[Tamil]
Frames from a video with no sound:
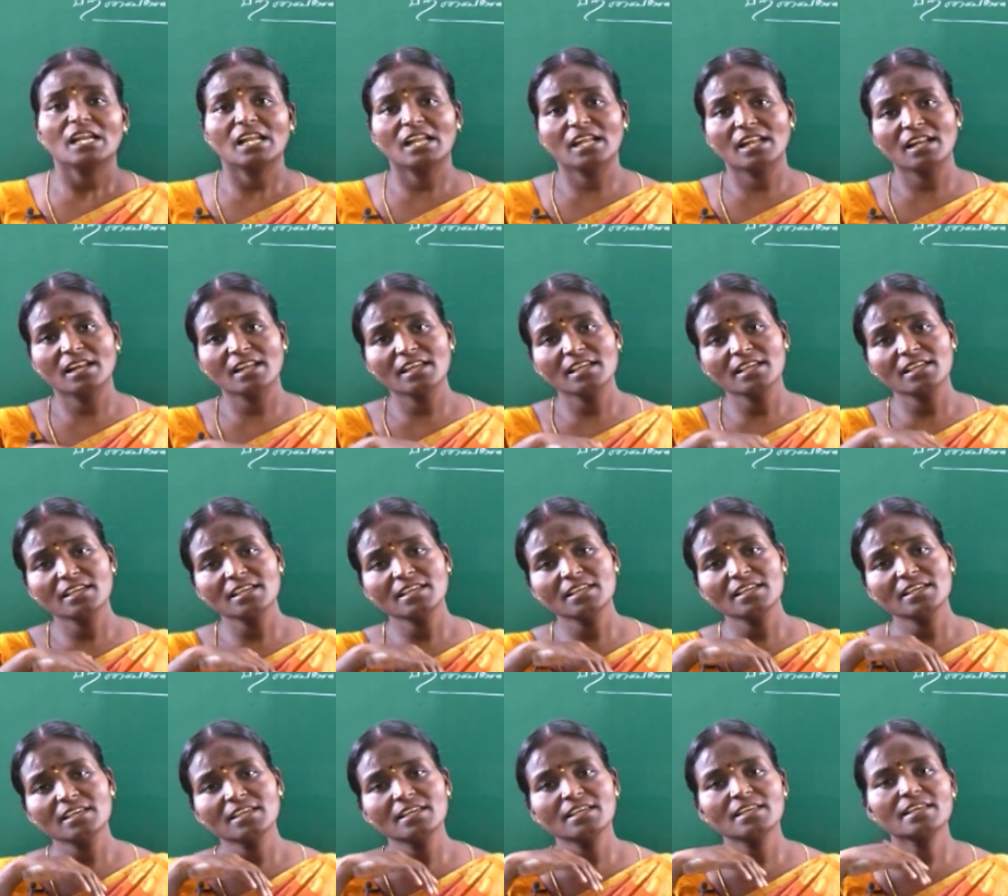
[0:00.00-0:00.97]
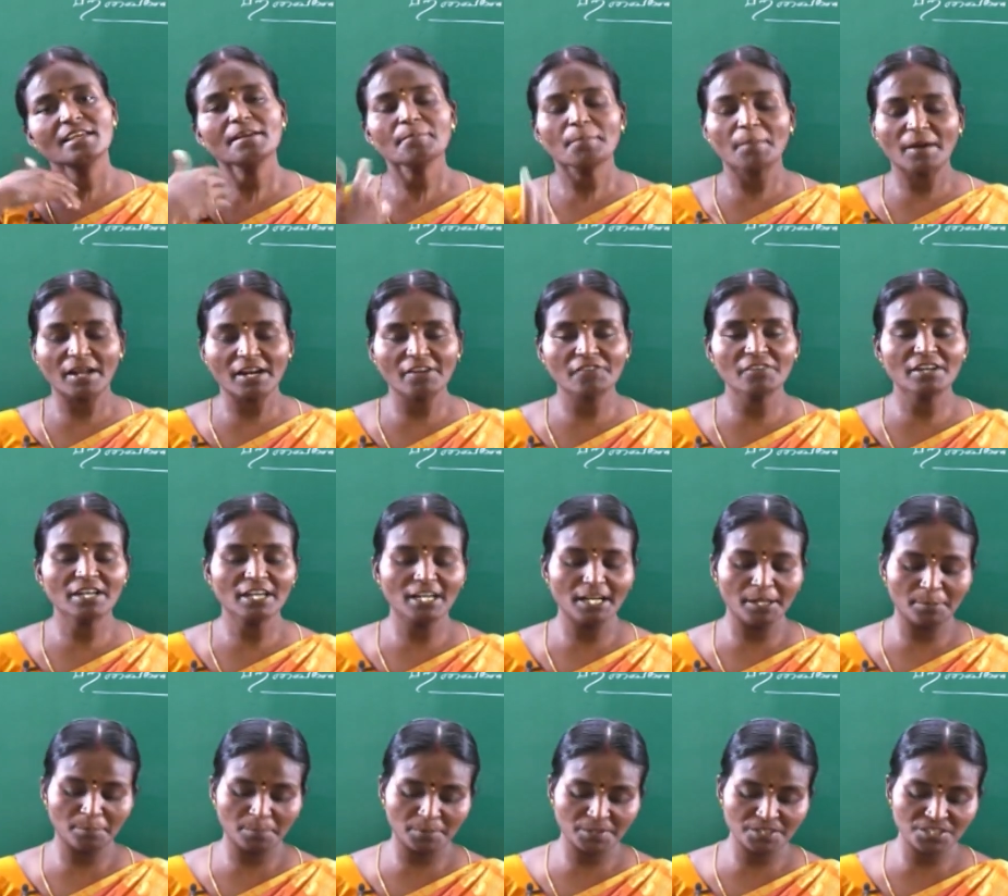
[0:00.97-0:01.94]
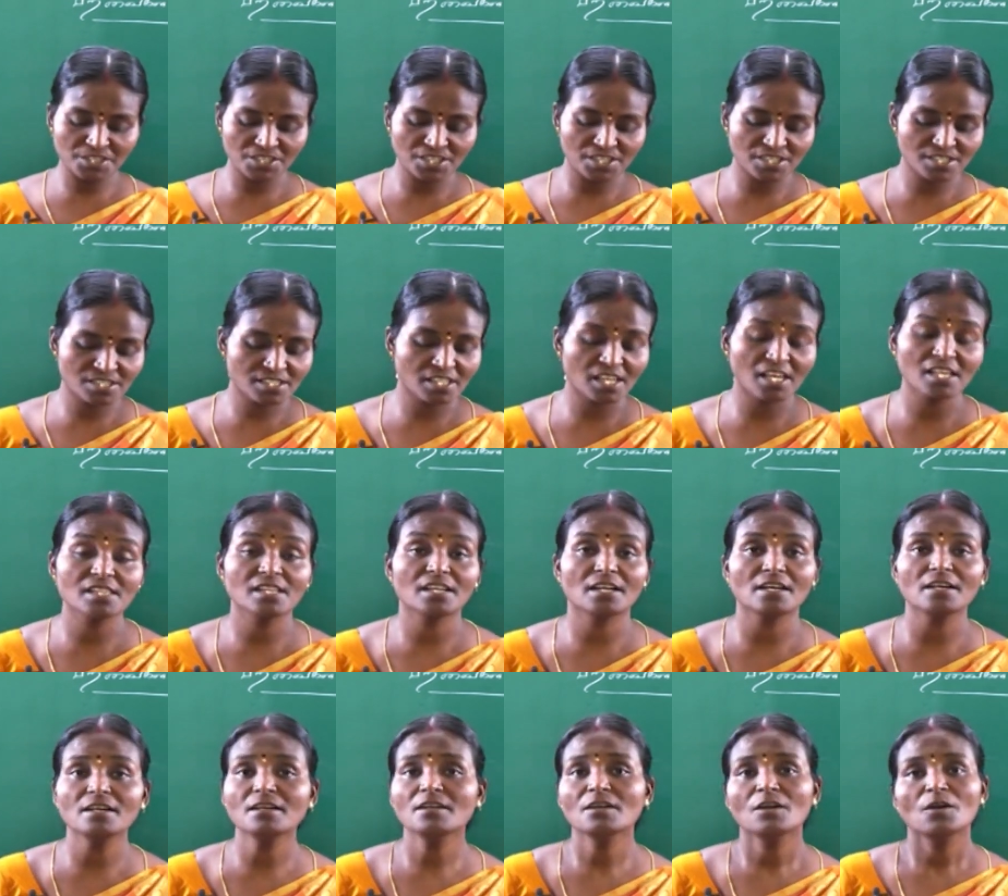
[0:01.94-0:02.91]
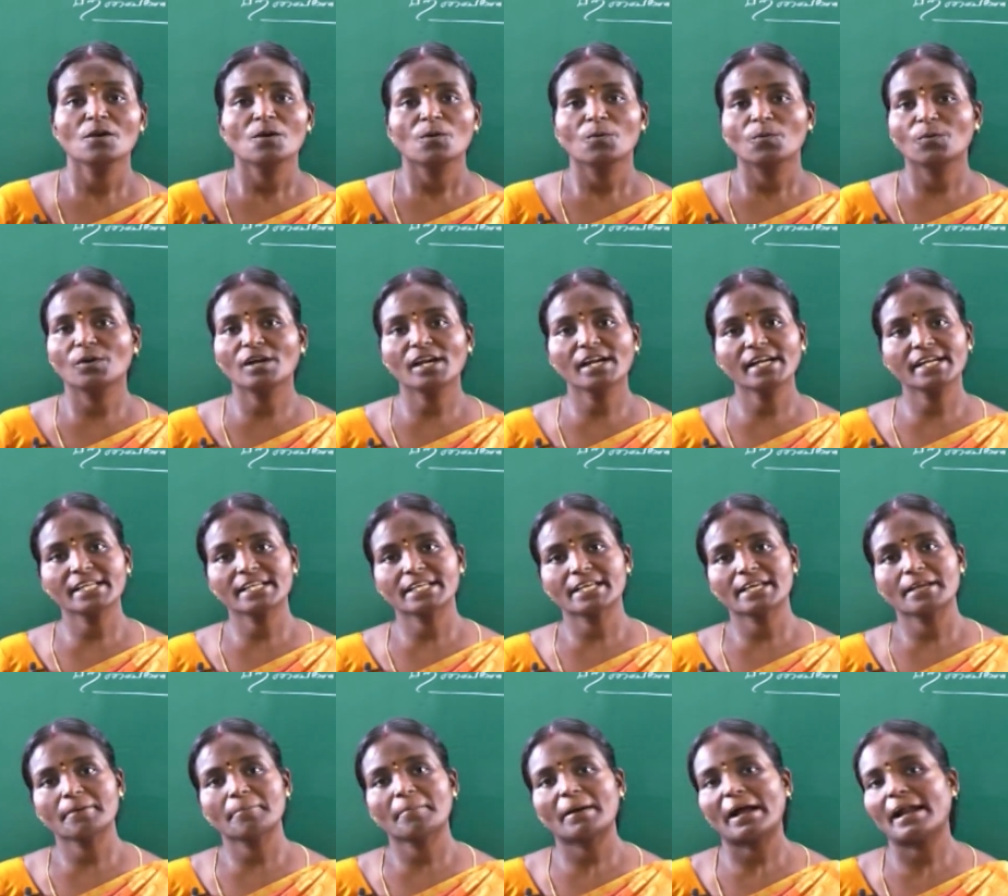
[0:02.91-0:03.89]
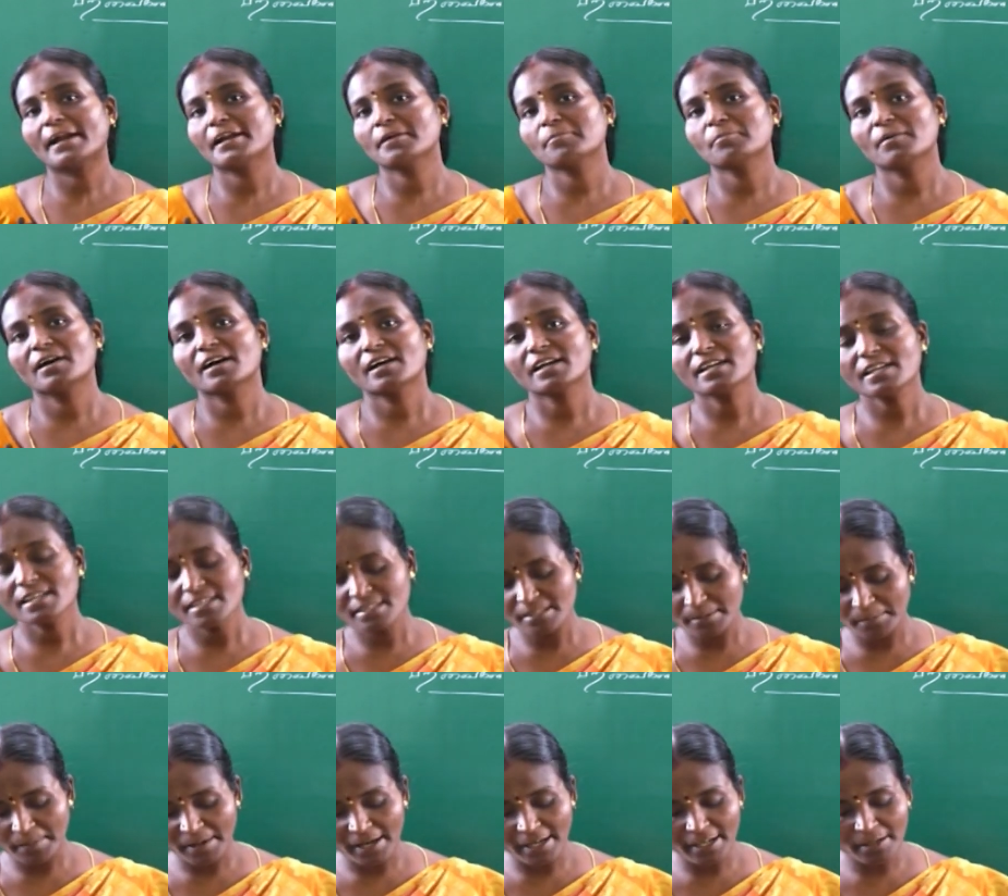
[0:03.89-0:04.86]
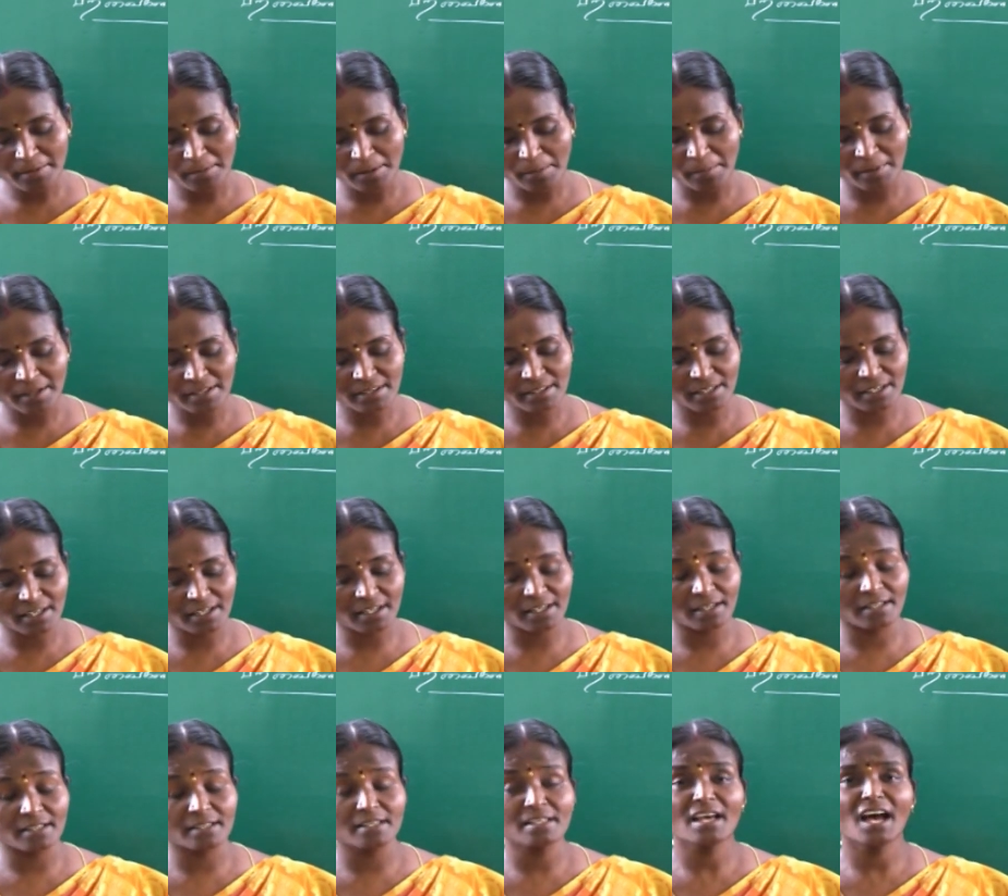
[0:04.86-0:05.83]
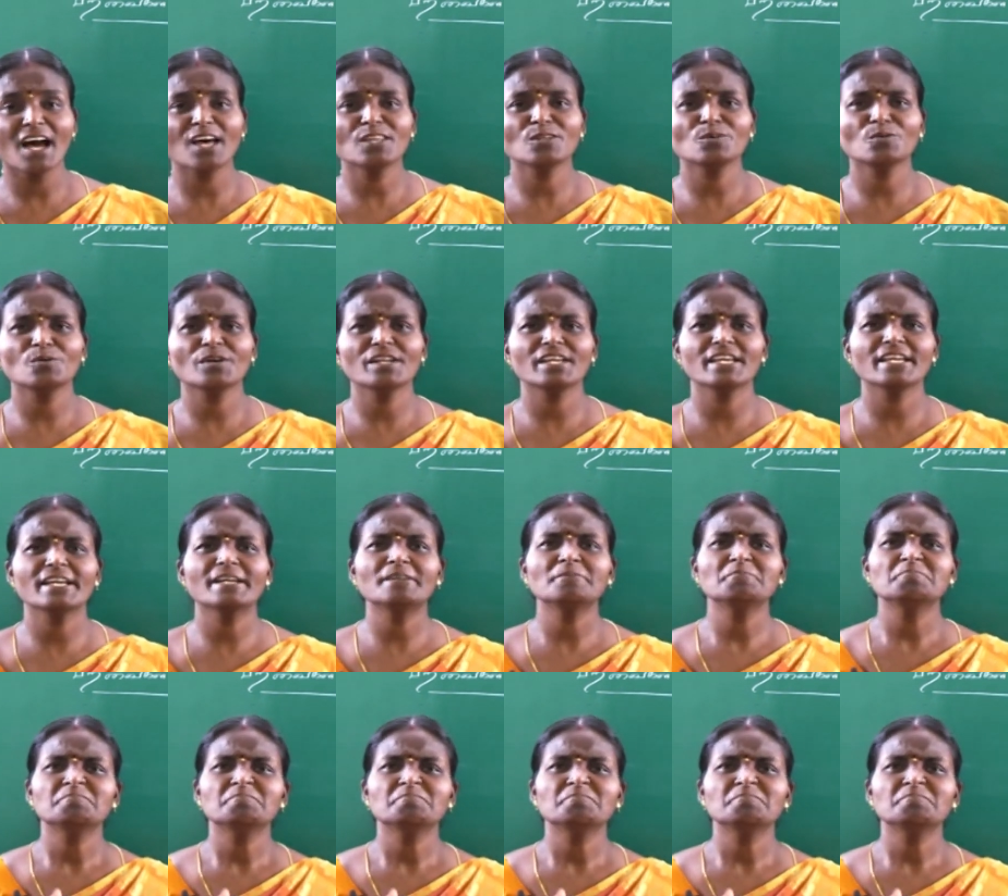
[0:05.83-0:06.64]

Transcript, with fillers: நிறைய பறவைகளை பற்றிய செய்திகள் உள்ளடக்கிய பாடமாக இந்த பாடம் அமைந்திருக்கிறது அதனுடைய